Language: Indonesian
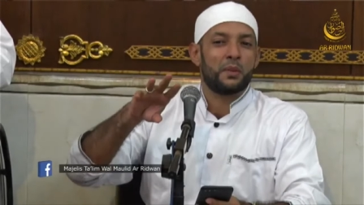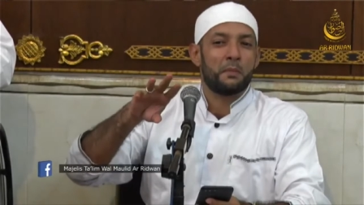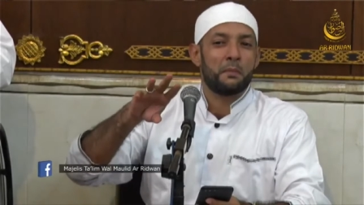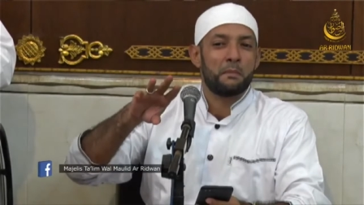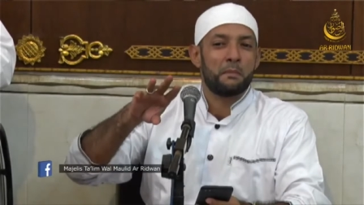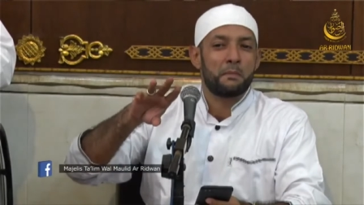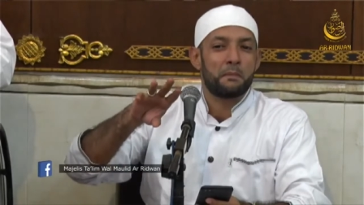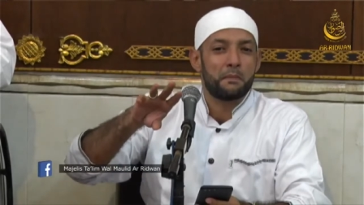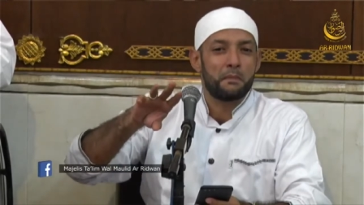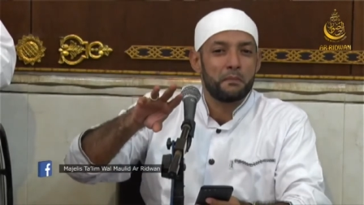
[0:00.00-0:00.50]

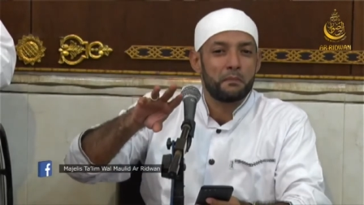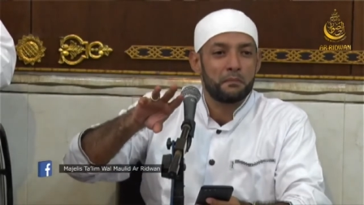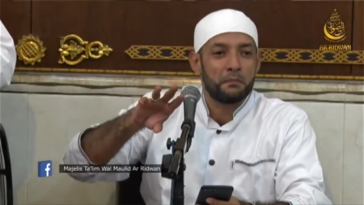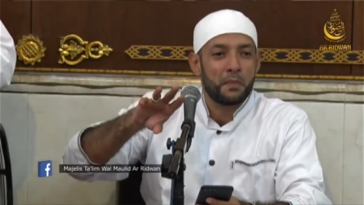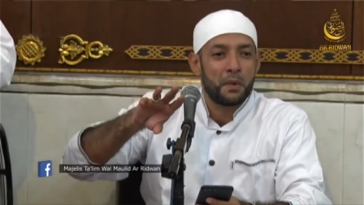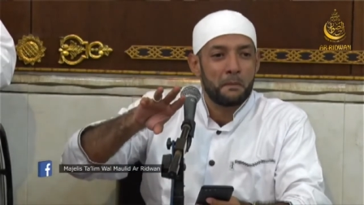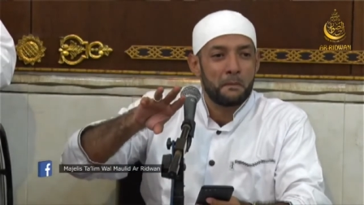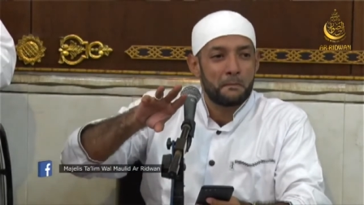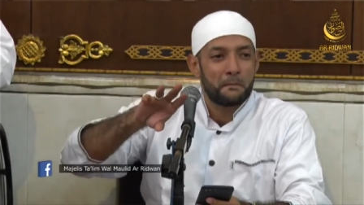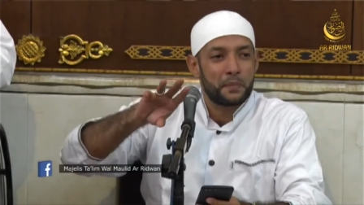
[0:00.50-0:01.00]
mem
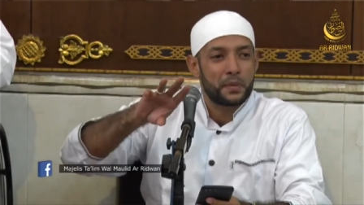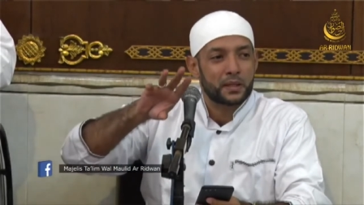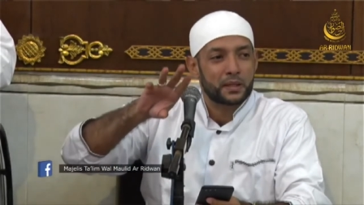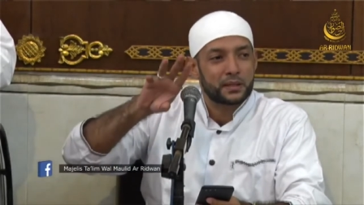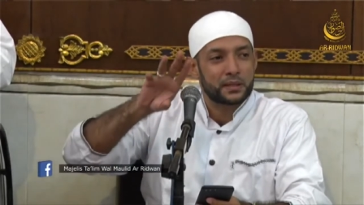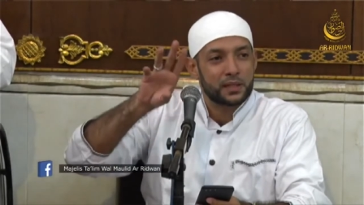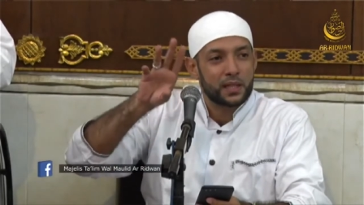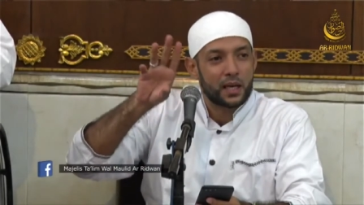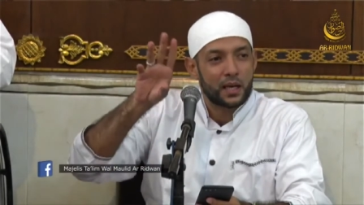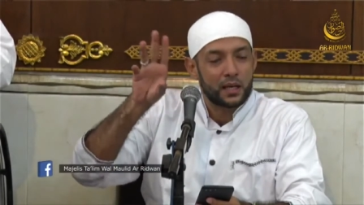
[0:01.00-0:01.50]

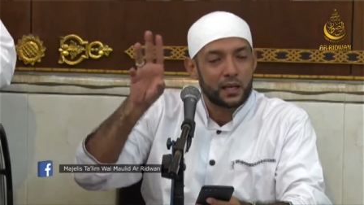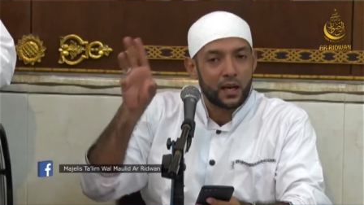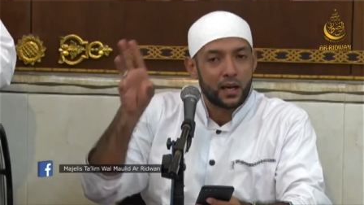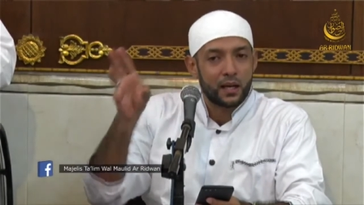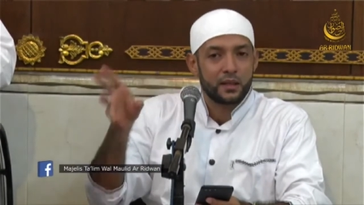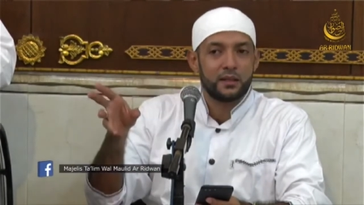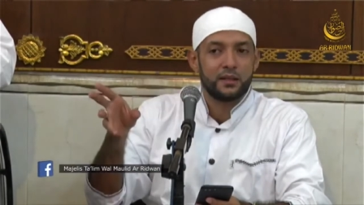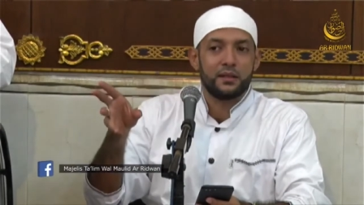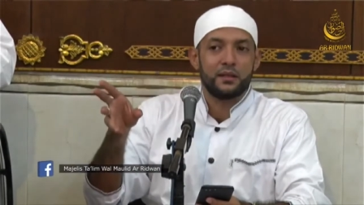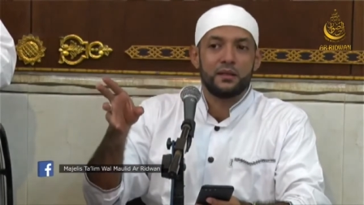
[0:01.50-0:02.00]

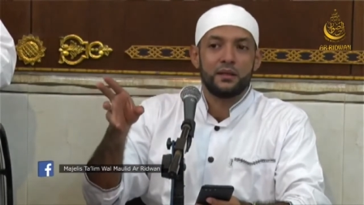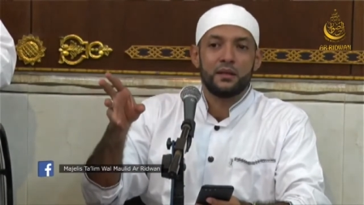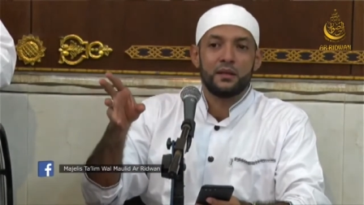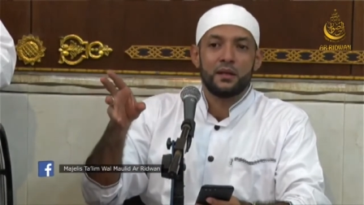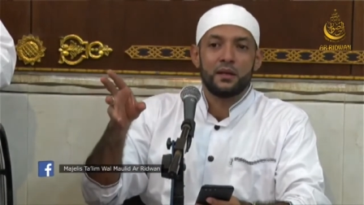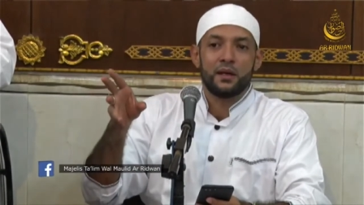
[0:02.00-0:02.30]
mempercayai